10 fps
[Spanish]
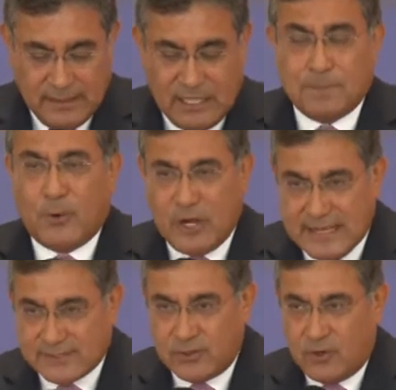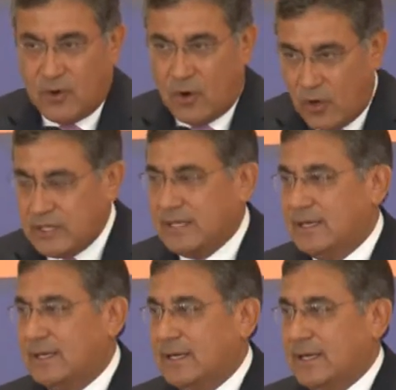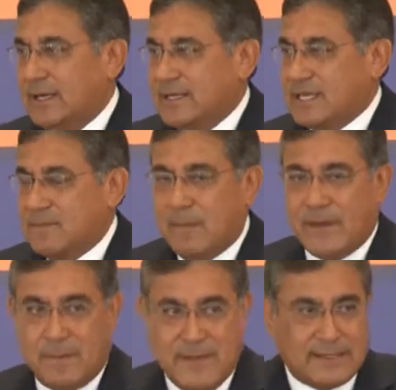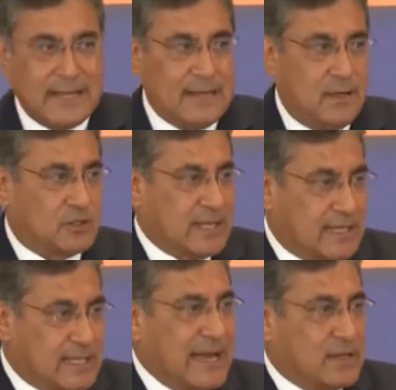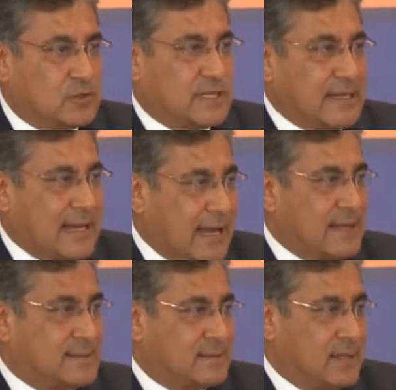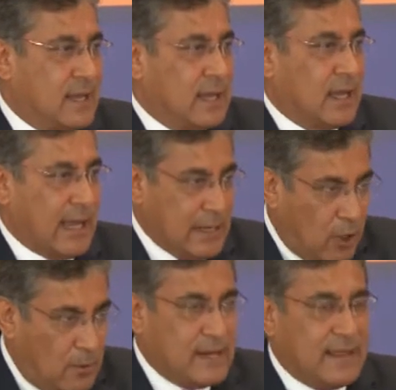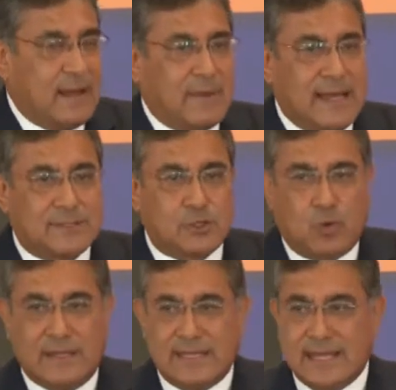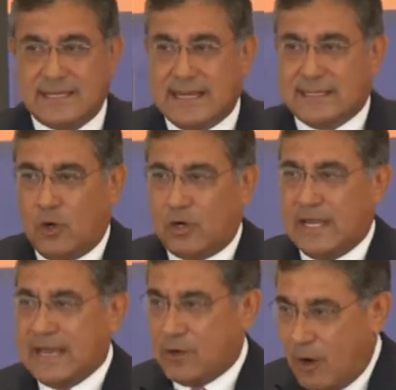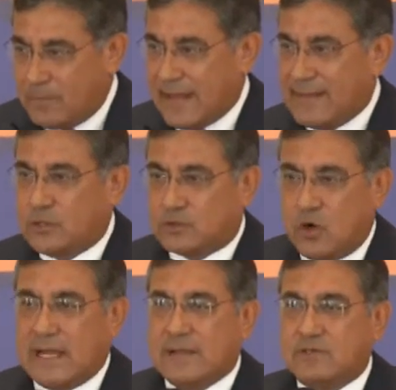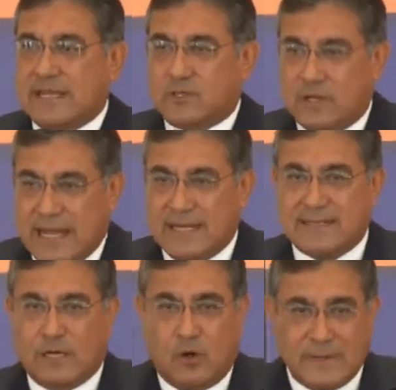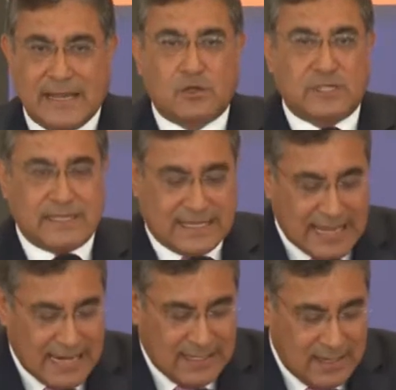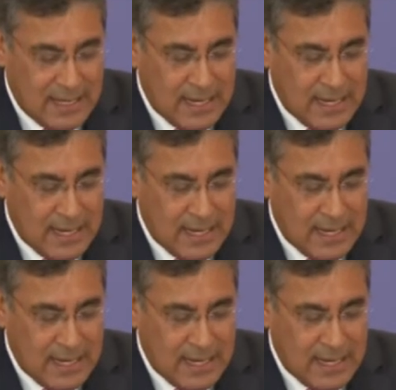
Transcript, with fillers: Y por eso hoy, si me permiten los secretarios generales, en nombre del maestro Juan Díaz de la Torre, en nombre de los órganos nacionales de gobierno sindical,